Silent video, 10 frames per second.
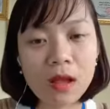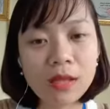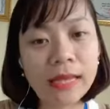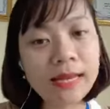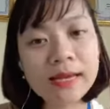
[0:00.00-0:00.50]

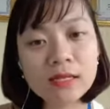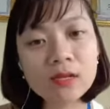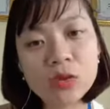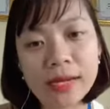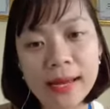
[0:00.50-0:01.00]
Thế thì cái
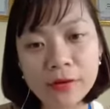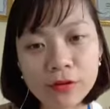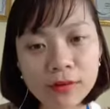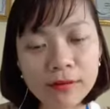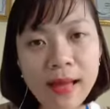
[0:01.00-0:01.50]
sự xuất hiện
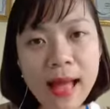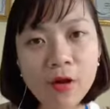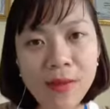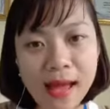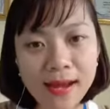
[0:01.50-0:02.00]
của thứ ba
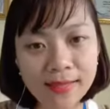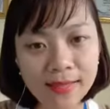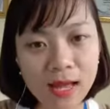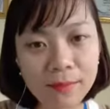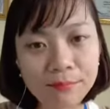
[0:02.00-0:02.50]
của bạn là
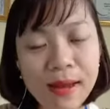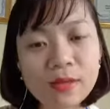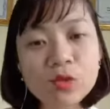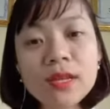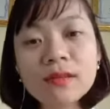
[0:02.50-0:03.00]
gì ạ? Bạn
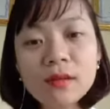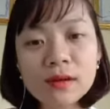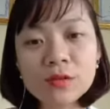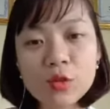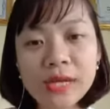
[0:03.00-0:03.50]
xuất hiện
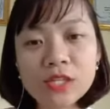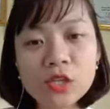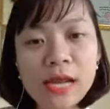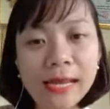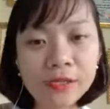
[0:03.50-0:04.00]
thường xuyên
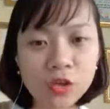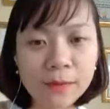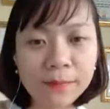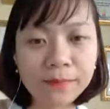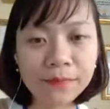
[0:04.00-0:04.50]
trên
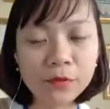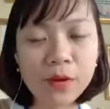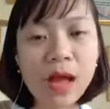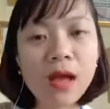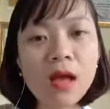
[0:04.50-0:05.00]
livestream, đúng không
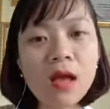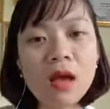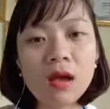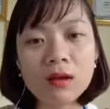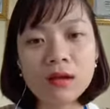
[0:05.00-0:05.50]
ạ?
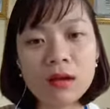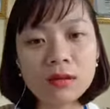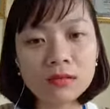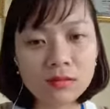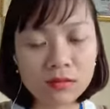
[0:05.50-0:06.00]

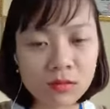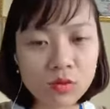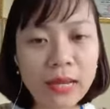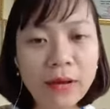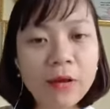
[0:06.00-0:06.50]
Sự
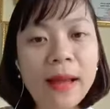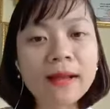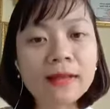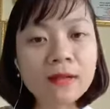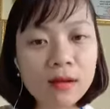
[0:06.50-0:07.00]
xuất hiện của bạn
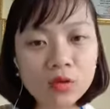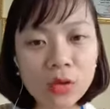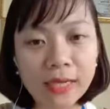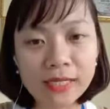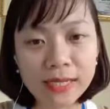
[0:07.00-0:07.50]
là thường
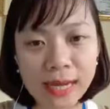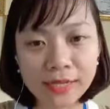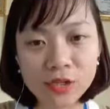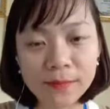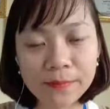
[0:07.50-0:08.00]
xuyên trên
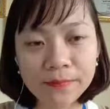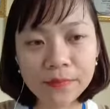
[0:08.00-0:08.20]
livestream.